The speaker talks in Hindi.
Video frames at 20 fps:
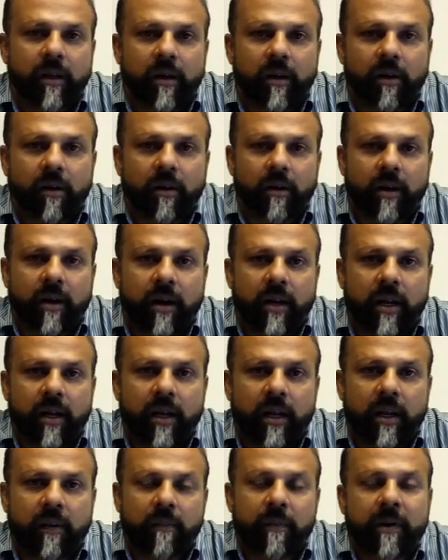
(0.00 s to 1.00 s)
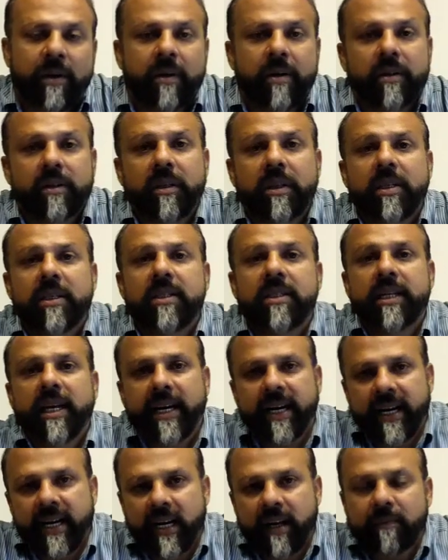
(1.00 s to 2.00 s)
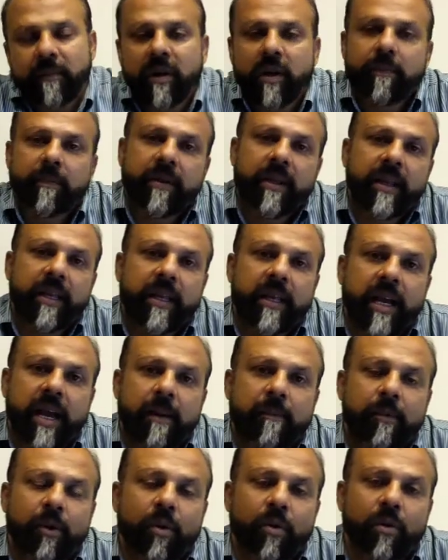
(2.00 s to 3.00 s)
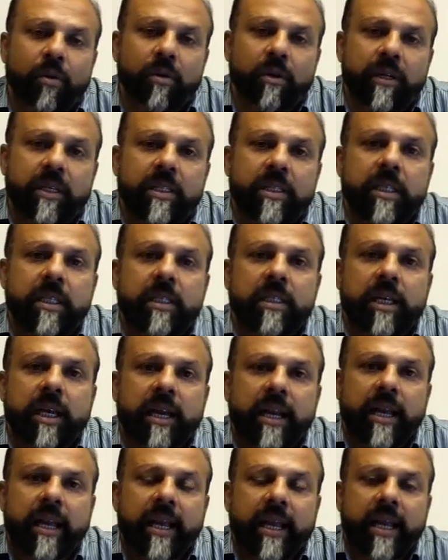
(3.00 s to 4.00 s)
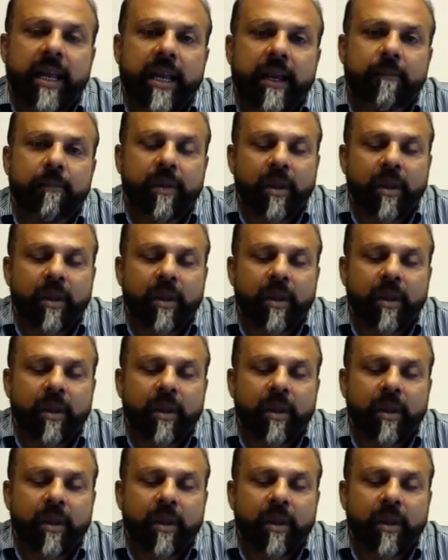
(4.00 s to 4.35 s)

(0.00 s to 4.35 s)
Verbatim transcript: और फिर सेकेंड नंबर पे हम लोग डिस्कस करेंगे